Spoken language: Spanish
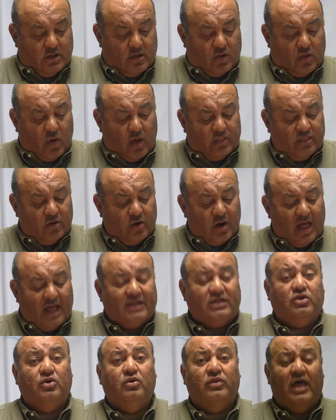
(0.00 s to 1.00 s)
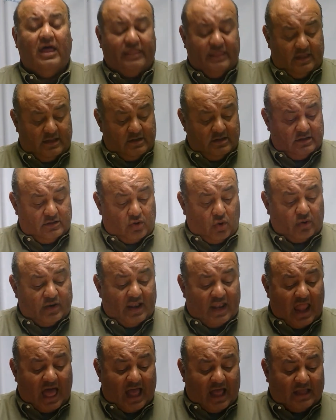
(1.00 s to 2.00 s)
Cuando la ayuda del,
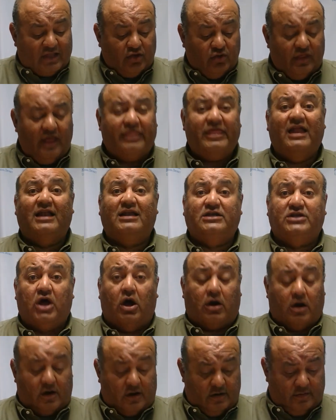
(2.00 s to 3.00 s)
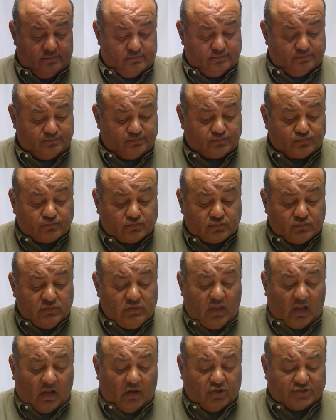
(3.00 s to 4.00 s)
con la ayuda del Dar,
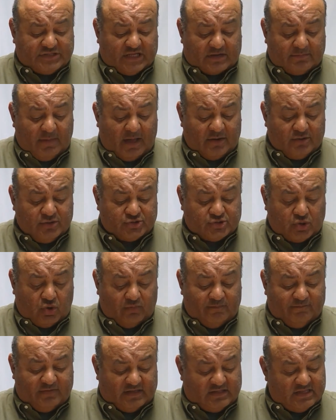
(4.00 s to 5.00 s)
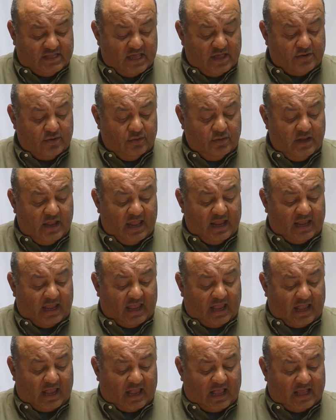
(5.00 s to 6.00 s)
los hermanos convirtieron
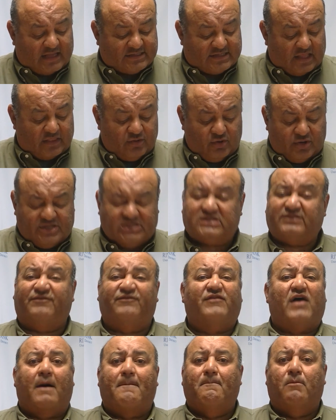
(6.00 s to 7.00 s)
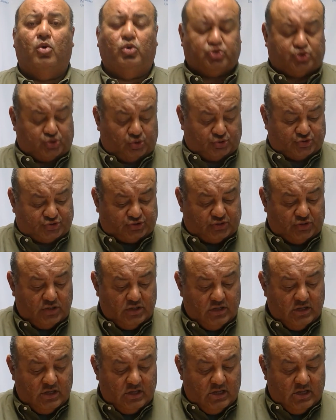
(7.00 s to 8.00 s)
en cazadores famosos.
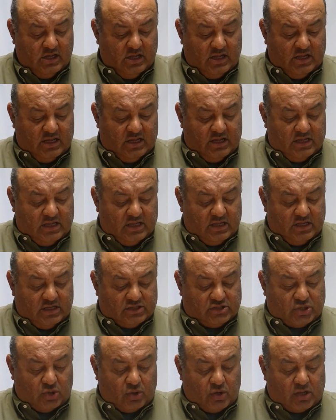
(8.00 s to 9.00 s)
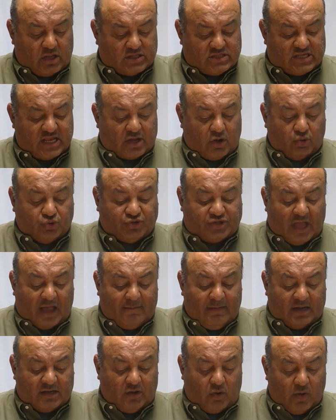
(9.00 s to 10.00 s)
se
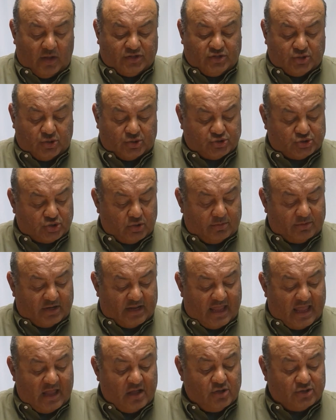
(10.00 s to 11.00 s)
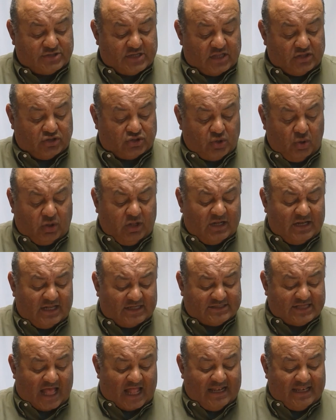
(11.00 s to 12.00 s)
contaban cuentos sobre ellos en todas
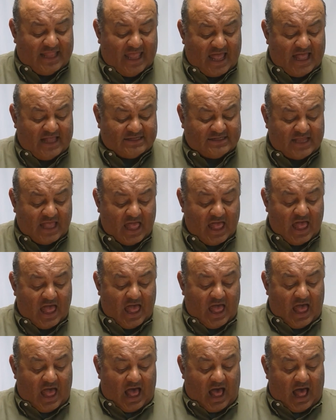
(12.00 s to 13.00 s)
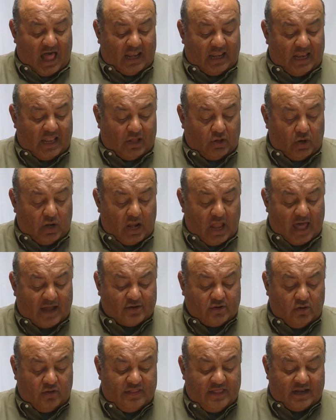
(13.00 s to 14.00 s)
las aldeas a lo
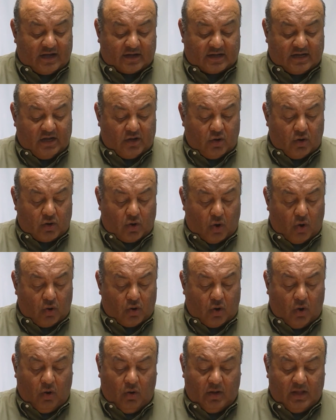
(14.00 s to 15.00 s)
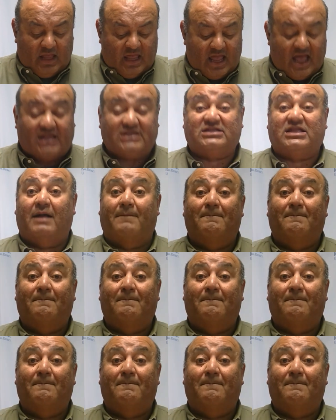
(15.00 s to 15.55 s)
largo del rico coco y hasta